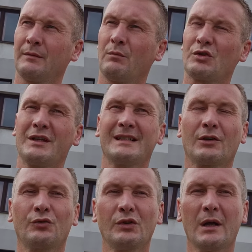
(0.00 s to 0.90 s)
może nie
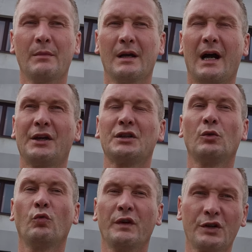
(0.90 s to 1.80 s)
zakodujemy, a
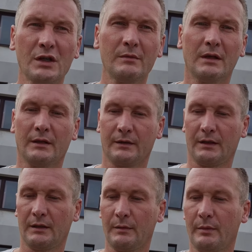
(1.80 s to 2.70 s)
jeśli uwierzymy
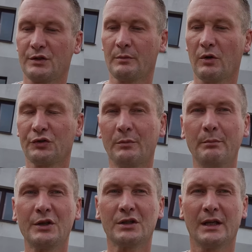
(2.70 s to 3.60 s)
i będziemy o tym
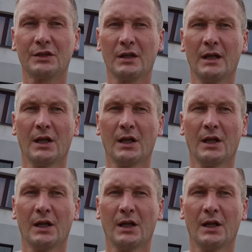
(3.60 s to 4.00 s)
myśleć,